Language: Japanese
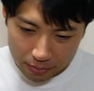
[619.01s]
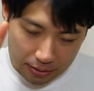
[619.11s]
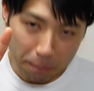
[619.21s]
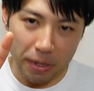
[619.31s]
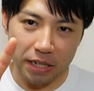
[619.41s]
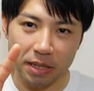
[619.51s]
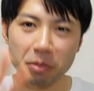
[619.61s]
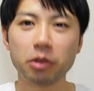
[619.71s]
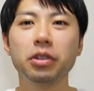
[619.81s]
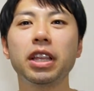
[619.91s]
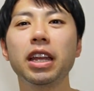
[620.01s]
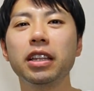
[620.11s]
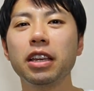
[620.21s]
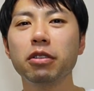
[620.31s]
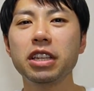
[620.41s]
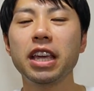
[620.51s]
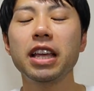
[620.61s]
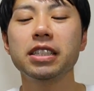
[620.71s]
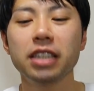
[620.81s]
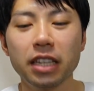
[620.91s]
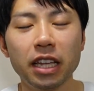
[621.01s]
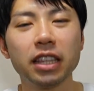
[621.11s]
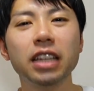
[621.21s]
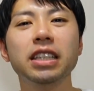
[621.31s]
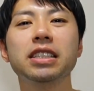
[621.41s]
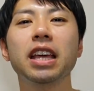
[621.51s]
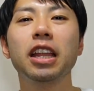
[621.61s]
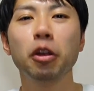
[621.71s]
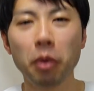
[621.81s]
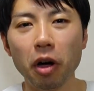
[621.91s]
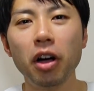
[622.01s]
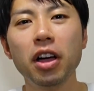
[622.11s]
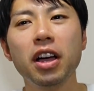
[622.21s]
3名にサポートいただいた4人編成でやったんですけれども、